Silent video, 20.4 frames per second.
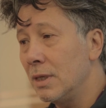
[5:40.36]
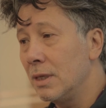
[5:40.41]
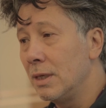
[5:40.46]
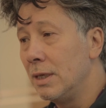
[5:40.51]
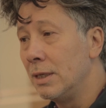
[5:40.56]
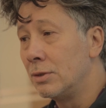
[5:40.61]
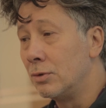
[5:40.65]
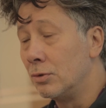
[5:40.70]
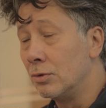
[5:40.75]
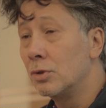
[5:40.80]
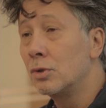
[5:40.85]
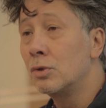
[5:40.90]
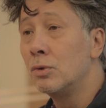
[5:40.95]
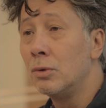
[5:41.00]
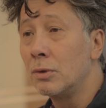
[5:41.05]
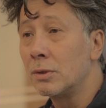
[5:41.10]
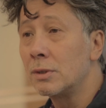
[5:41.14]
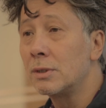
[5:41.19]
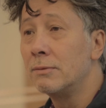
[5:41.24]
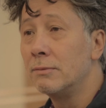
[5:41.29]
est une
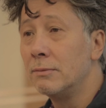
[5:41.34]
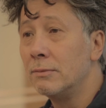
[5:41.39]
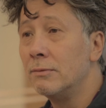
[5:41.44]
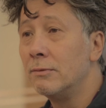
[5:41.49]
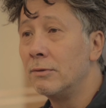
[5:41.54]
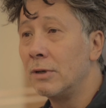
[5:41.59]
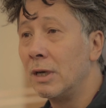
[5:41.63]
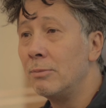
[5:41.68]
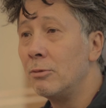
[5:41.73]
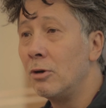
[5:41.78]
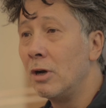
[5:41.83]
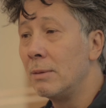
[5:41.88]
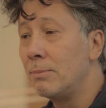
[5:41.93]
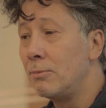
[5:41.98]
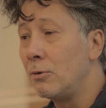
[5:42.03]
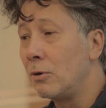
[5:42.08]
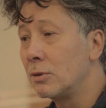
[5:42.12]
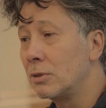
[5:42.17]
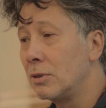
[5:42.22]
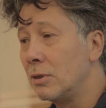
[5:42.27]
source vraiment
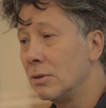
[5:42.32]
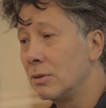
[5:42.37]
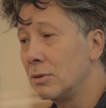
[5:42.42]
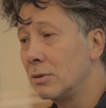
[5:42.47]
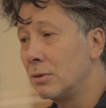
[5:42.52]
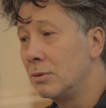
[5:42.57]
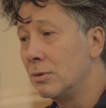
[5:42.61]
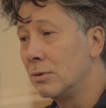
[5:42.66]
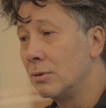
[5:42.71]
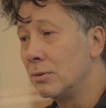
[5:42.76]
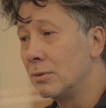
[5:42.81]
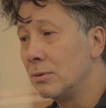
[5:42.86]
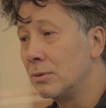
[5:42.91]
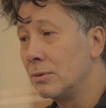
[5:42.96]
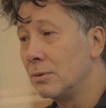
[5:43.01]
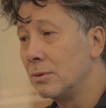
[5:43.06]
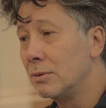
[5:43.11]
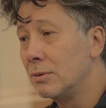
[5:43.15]
importante de,